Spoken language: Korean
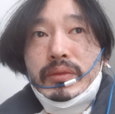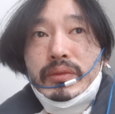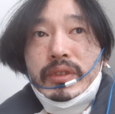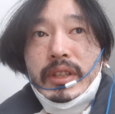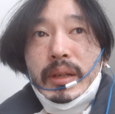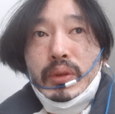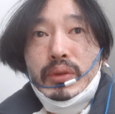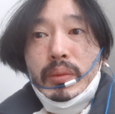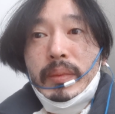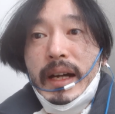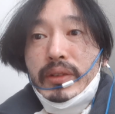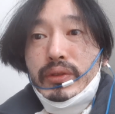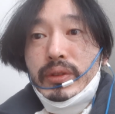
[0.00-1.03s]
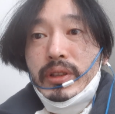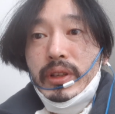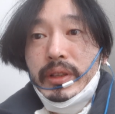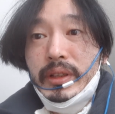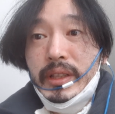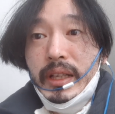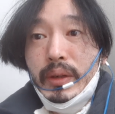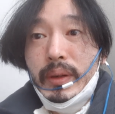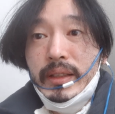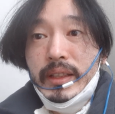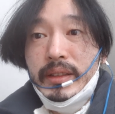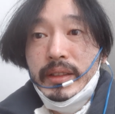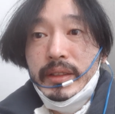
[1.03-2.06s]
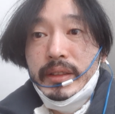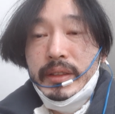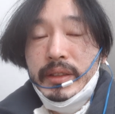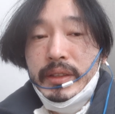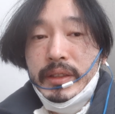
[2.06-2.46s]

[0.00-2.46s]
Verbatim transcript: 우리가 보통 만유인력이라고 할 때는